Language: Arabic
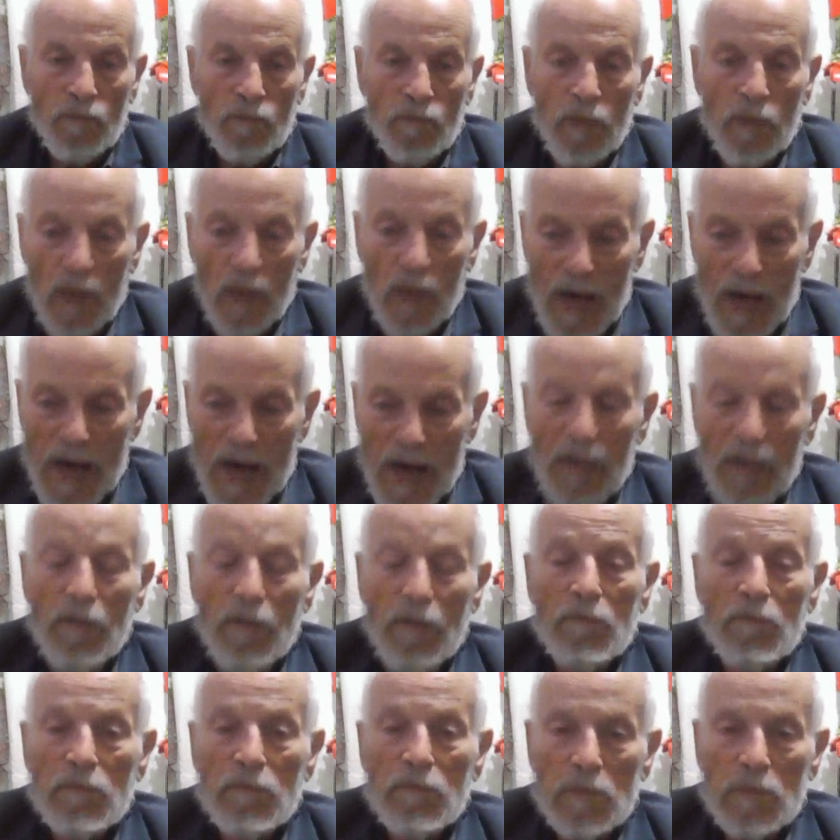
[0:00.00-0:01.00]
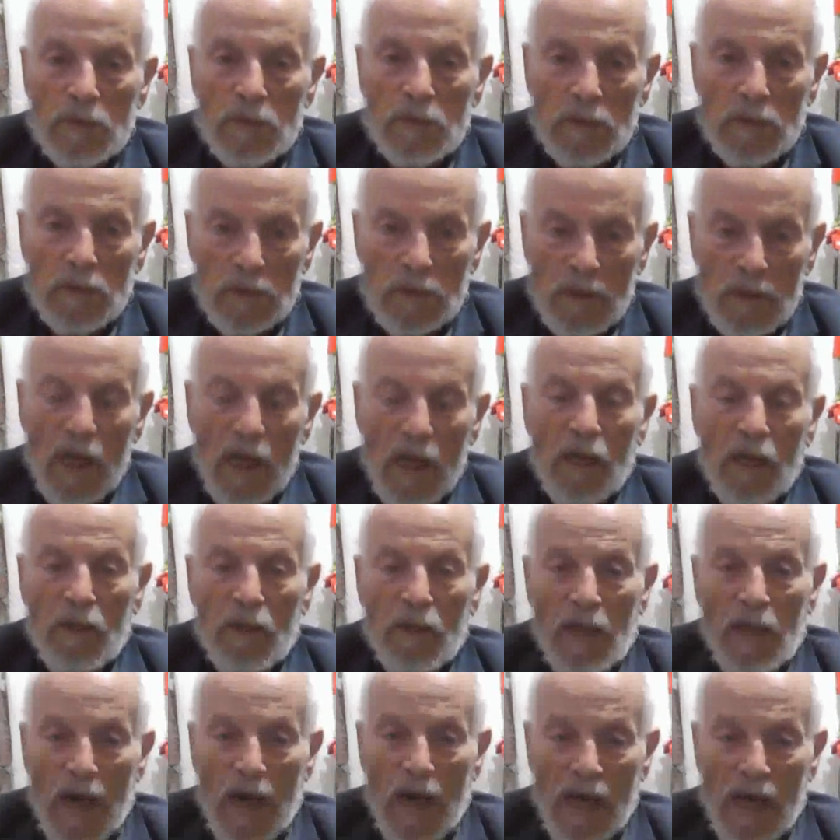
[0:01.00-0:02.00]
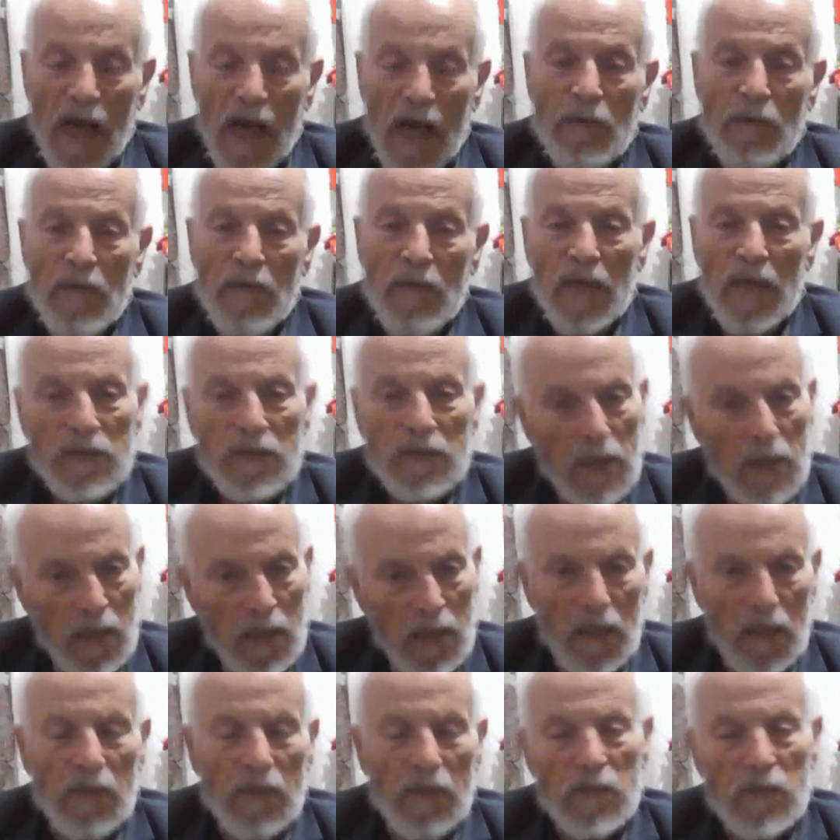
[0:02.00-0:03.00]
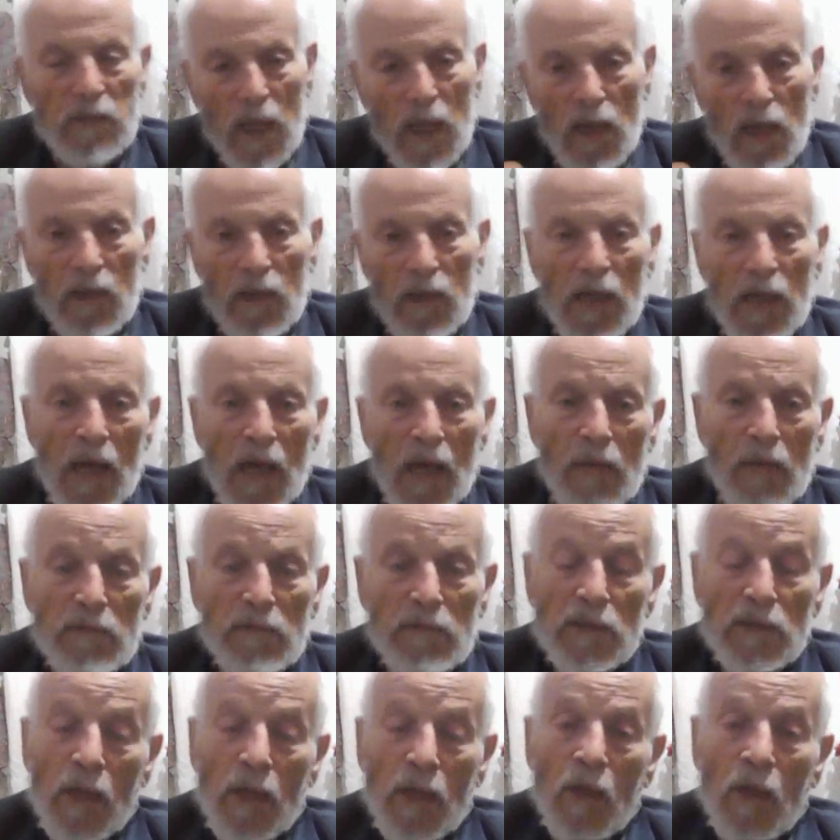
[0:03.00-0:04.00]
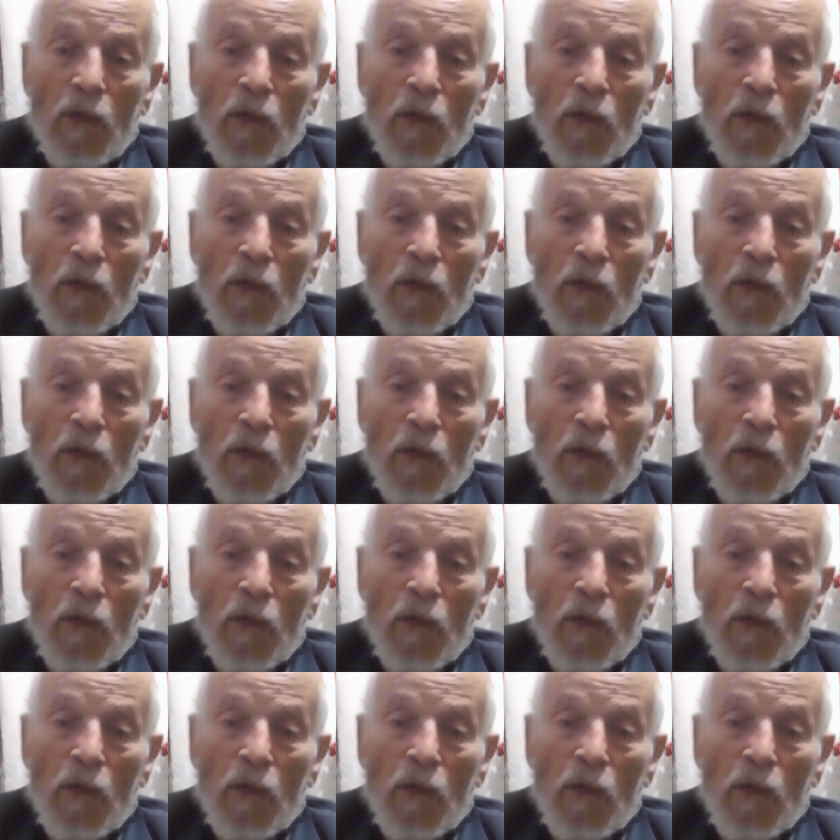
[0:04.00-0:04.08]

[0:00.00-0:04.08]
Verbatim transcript: قال نقضي على حماس إذا سيقضي على حماس